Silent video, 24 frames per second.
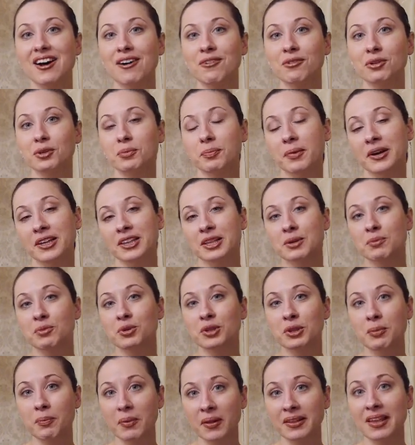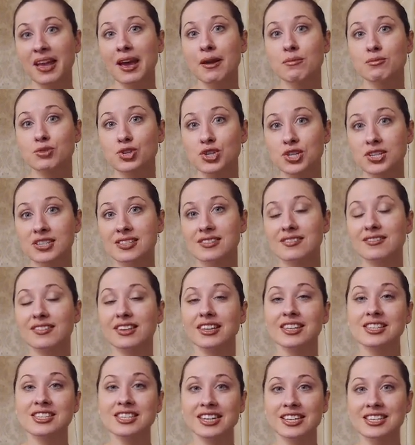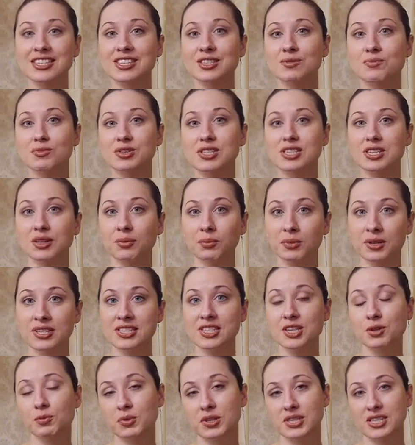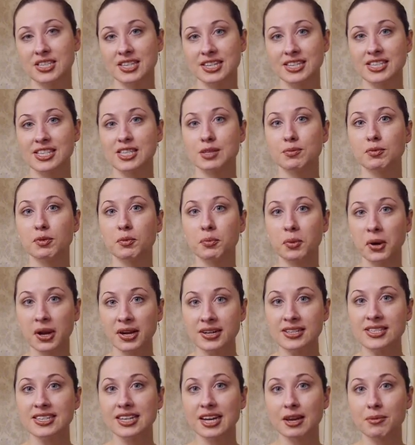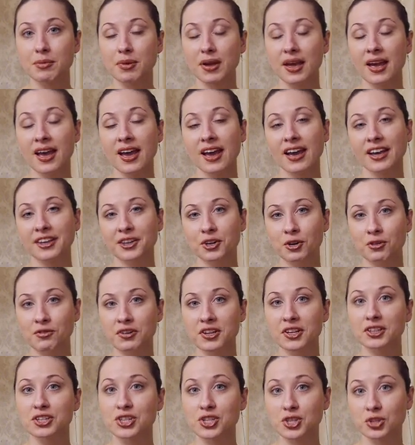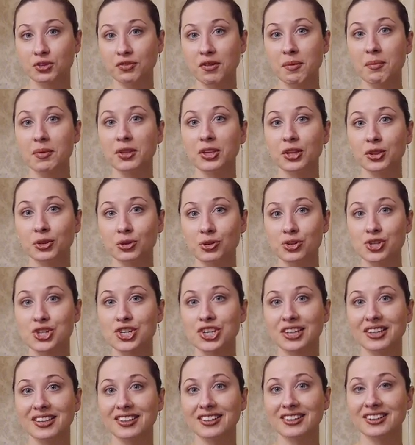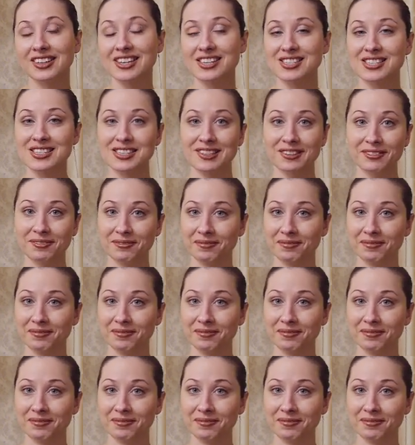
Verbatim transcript: Вот, поэтому наполняем жизнь интересными событиями, интересными практиками. Я уверена, что вам она тоже даст